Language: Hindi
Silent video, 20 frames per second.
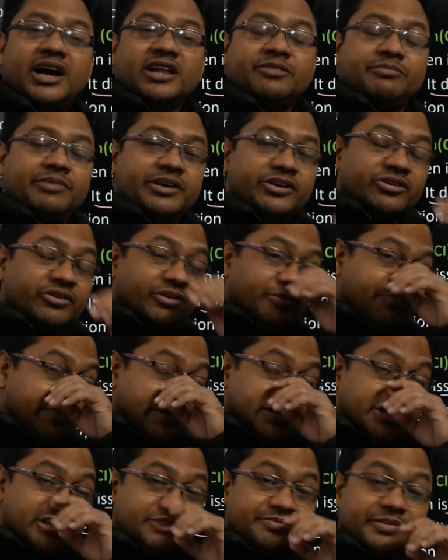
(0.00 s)
आदमी जो
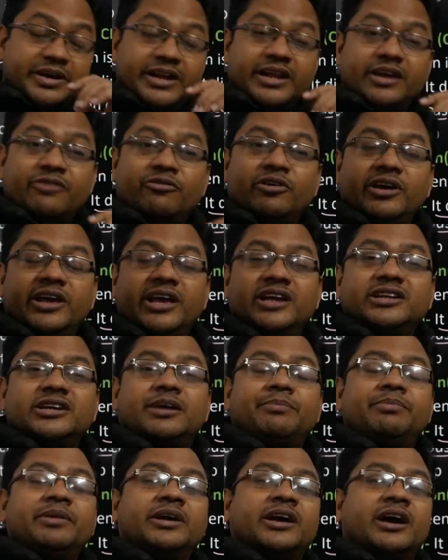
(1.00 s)
बिजनेसमैन है वो एक
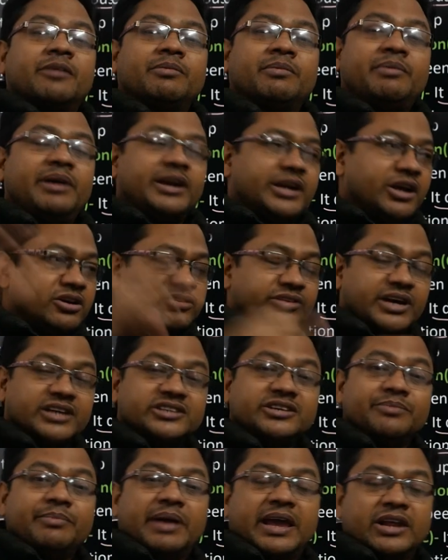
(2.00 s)
अपने घर पे बैठा है सारी
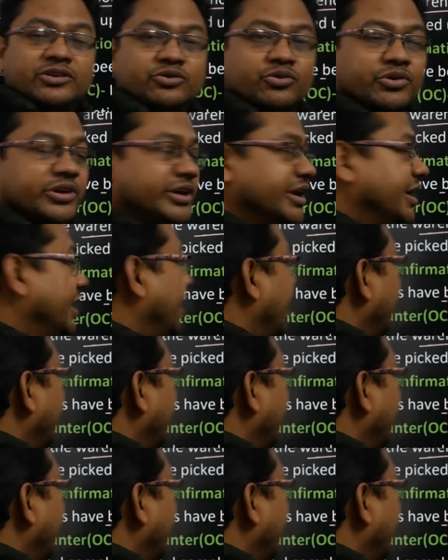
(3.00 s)
चीजें मैनेज हो रही है